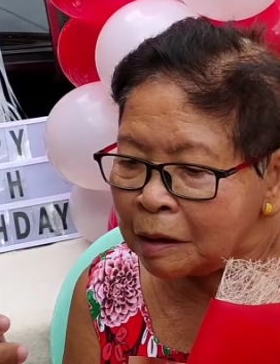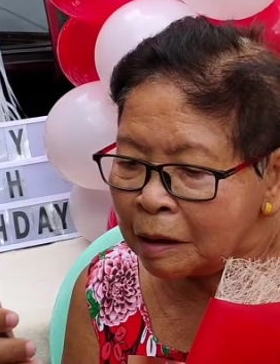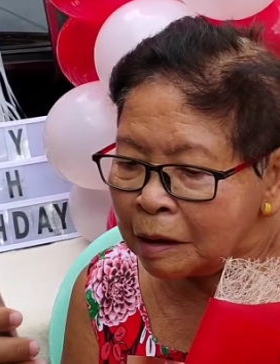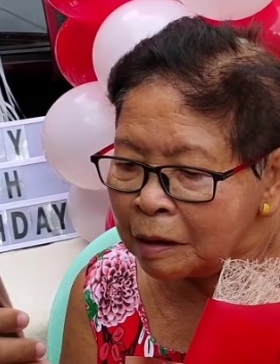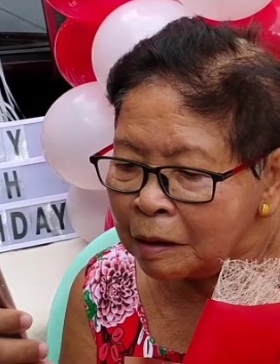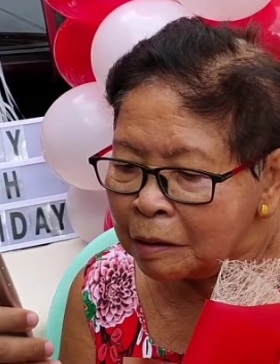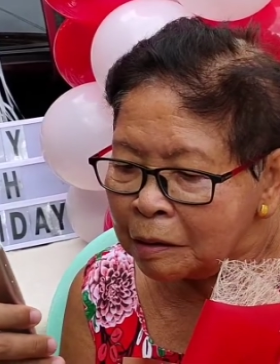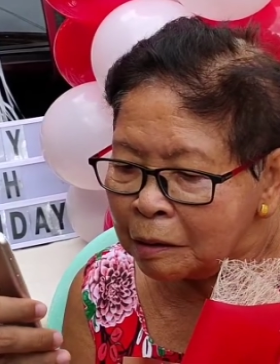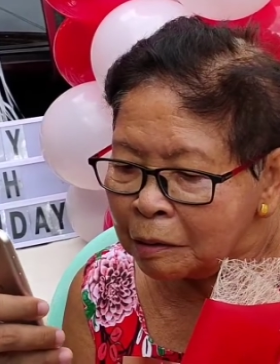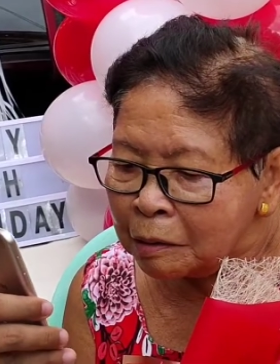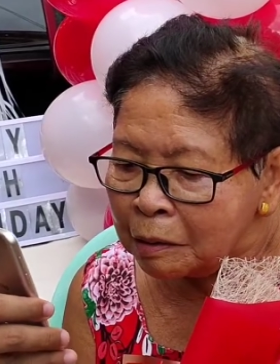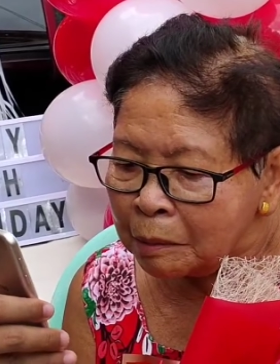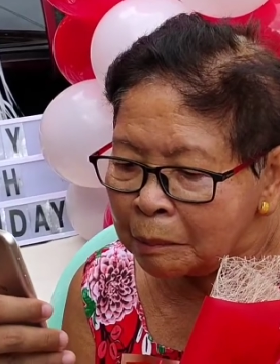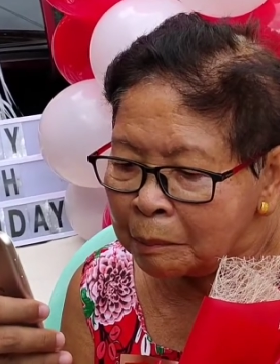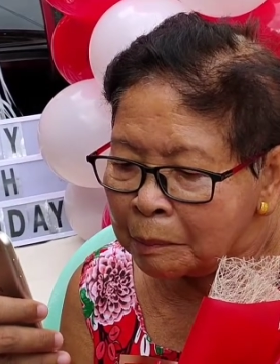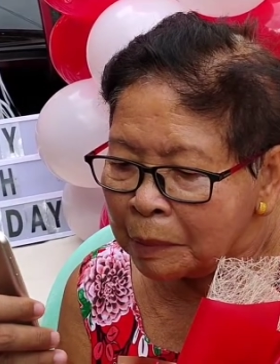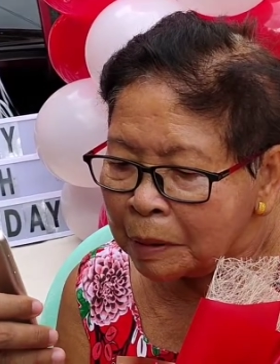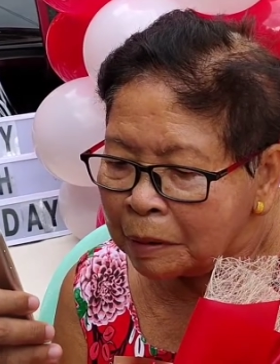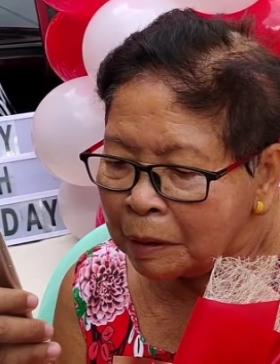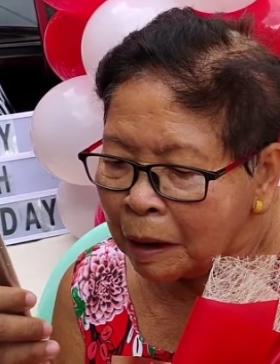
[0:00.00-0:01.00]
sa iyong
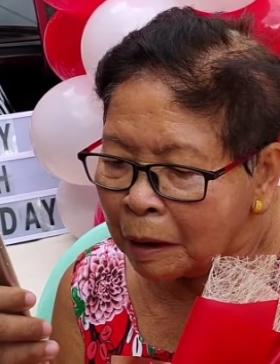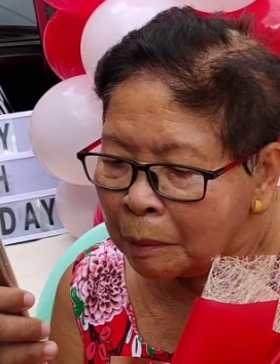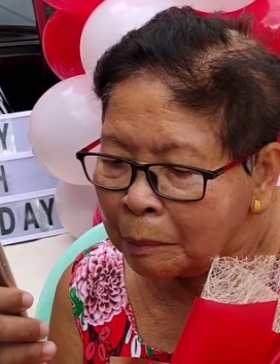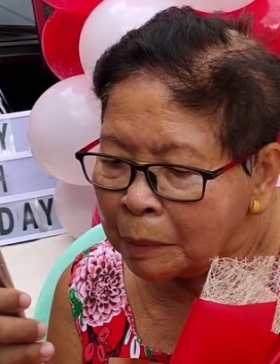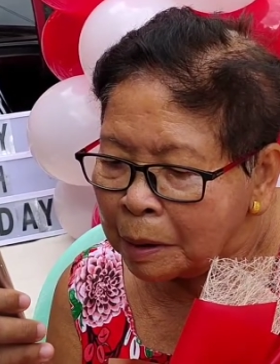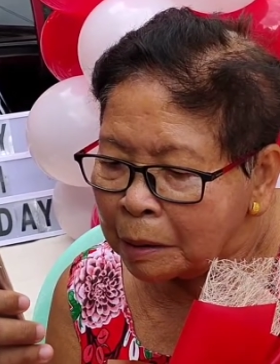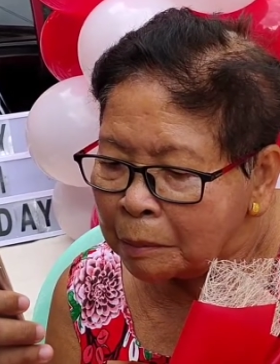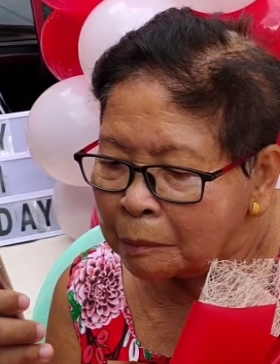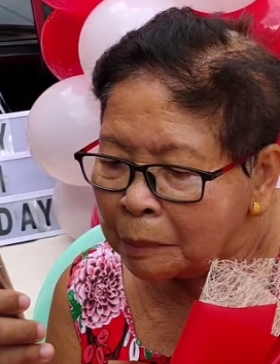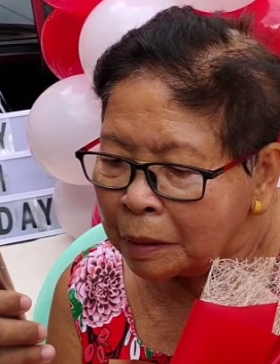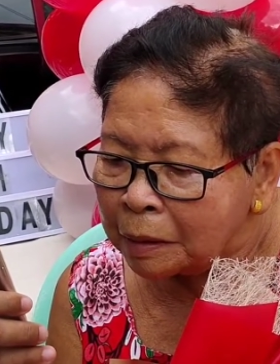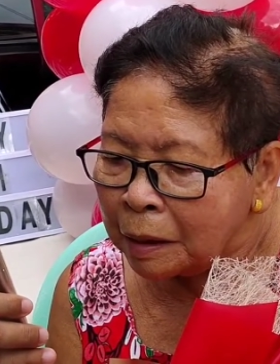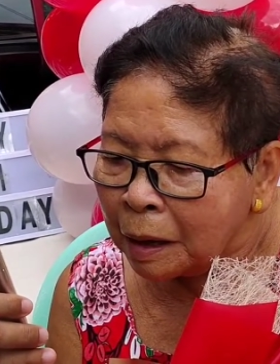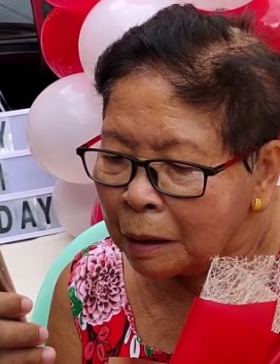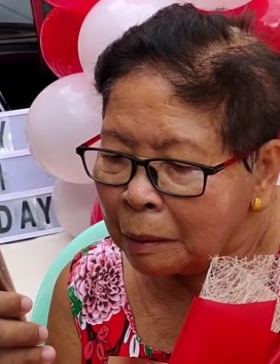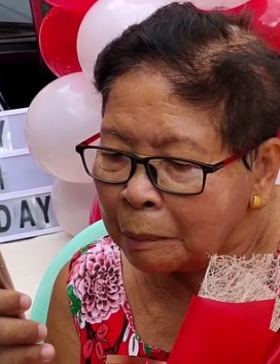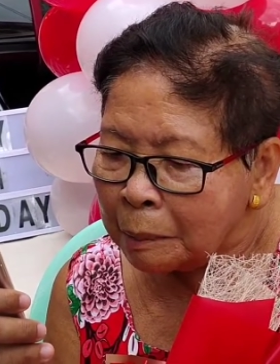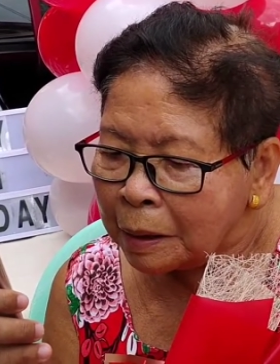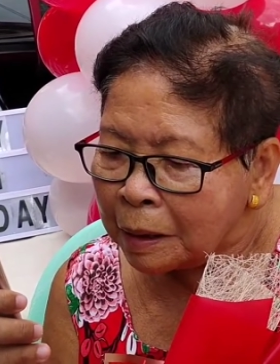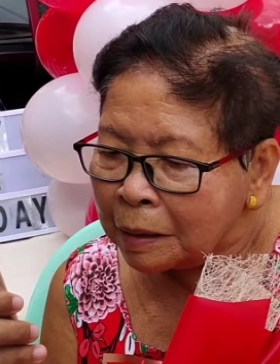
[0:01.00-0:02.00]
madaming
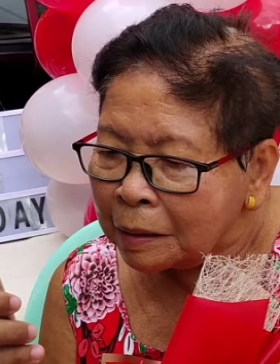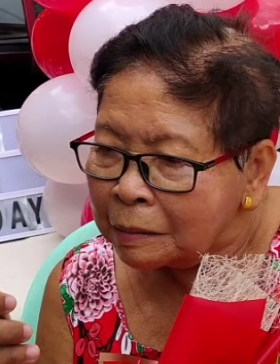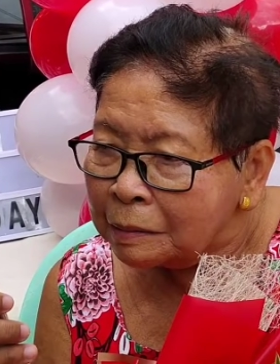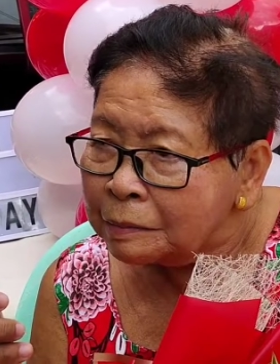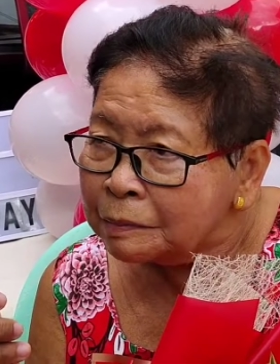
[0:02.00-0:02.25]
madaming.